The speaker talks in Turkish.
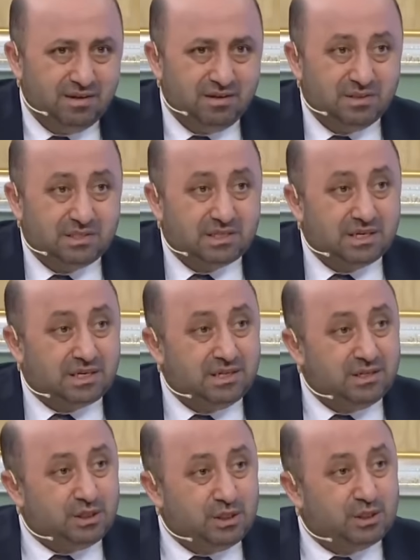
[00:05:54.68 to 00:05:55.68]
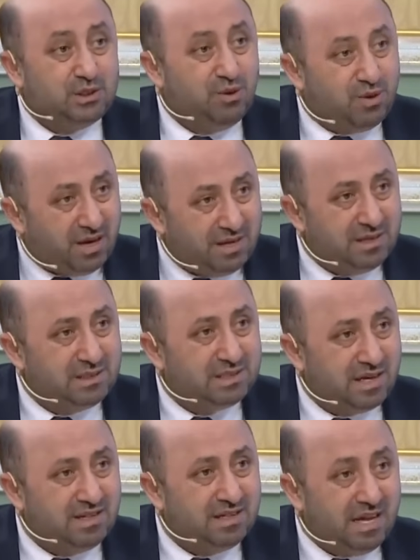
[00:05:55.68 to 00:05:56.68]
Sıkıntısı olan
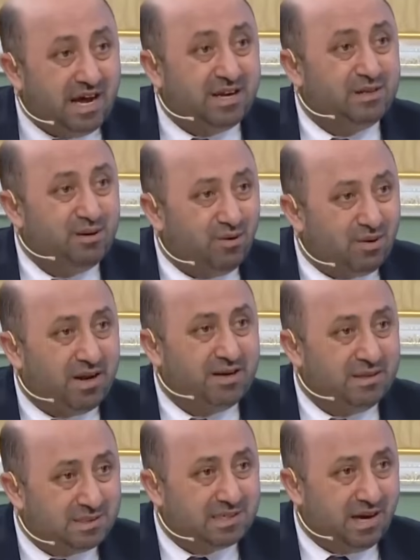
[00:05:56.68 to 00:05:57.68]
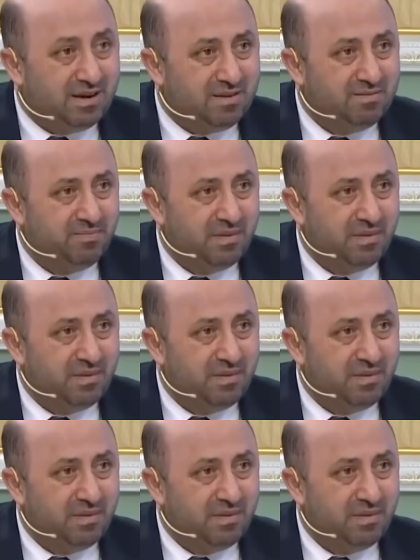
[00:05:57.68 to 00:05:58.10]
insan, derdi olan insan